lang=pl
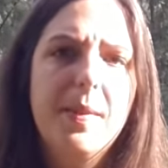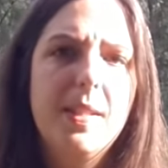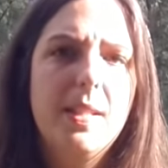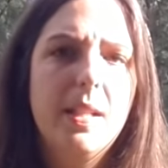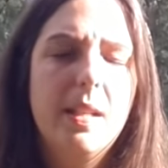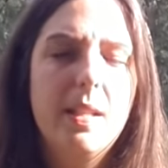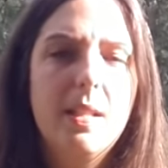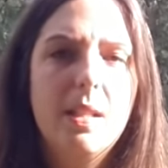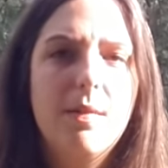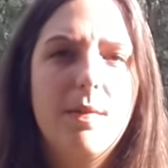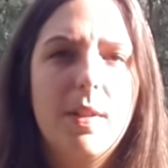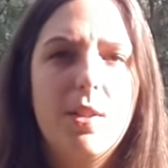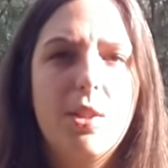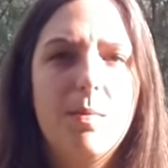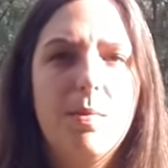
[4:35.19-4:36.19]
i zachęcam
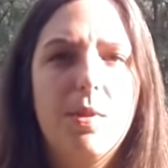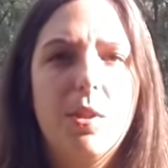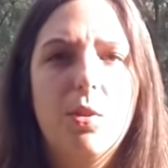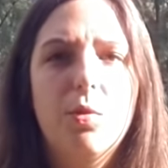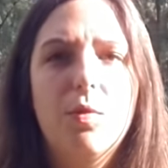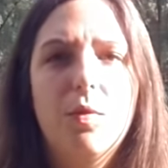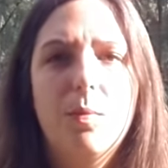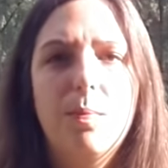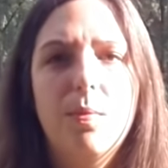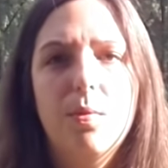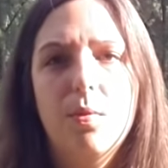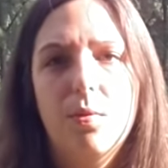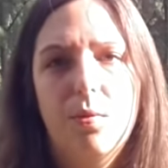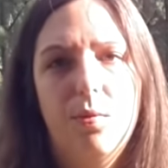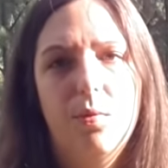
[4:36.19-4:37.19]
Was, żeby tego
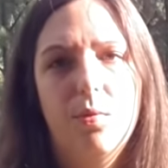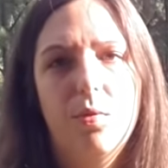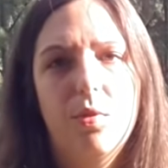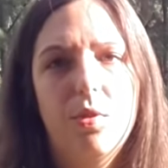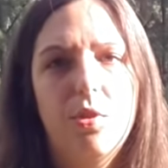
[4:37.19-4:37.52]
dwupunktu,